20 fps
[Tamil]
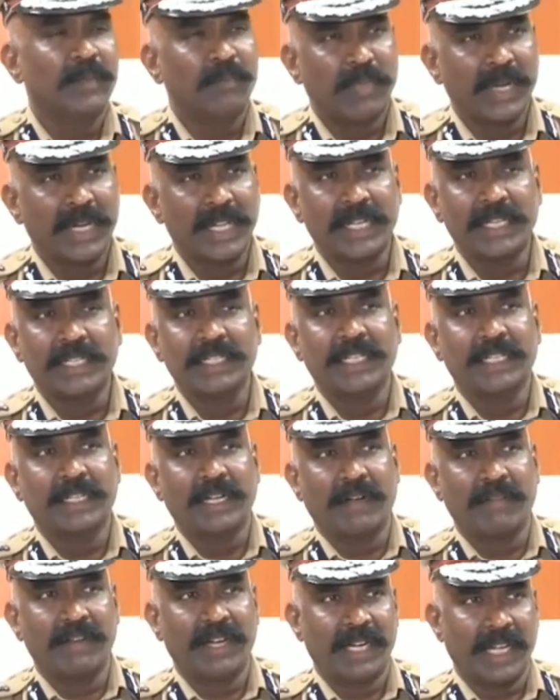பலருக்கு இந்த
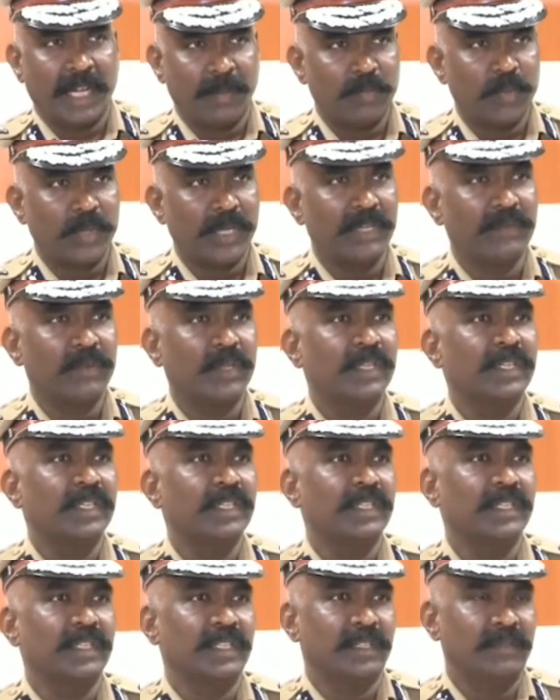காவலன் ஆப்புடைய ஒரு
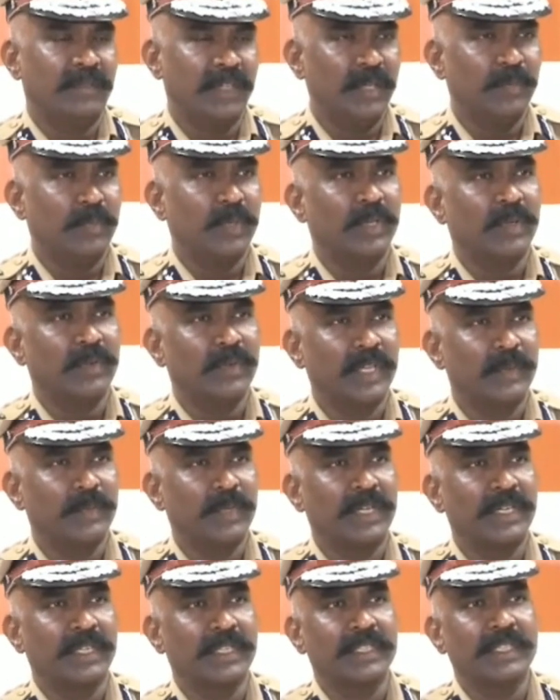விழிப்புணர்வும்
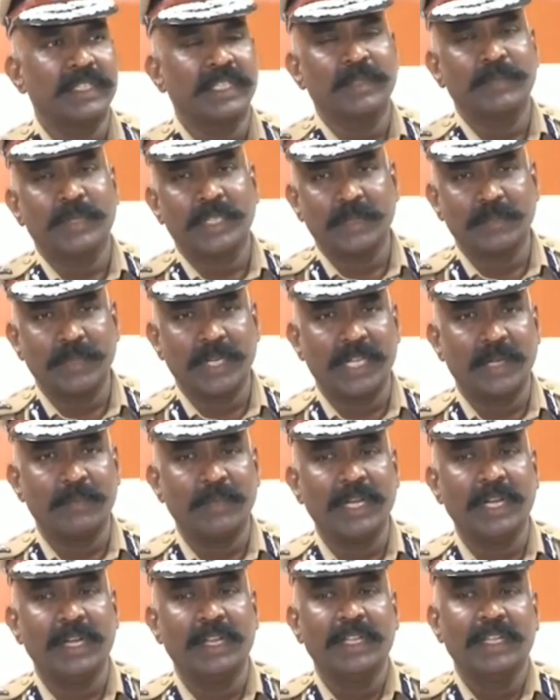ஏற்பட்டிருக்குது அது மட்டும்
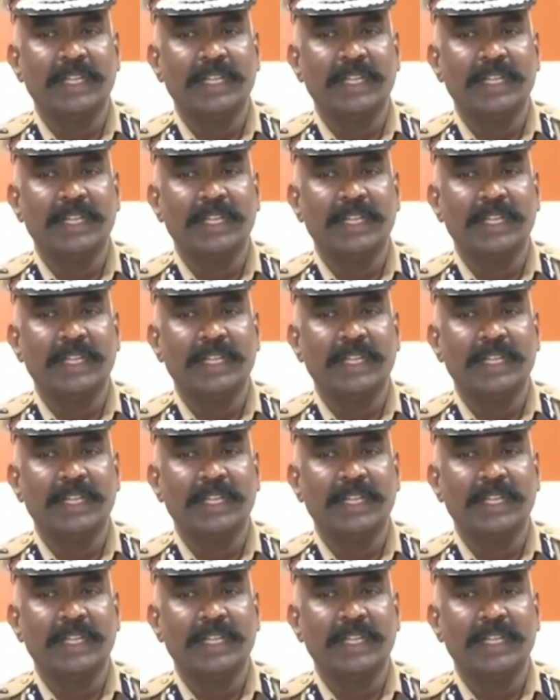இல்லாமல்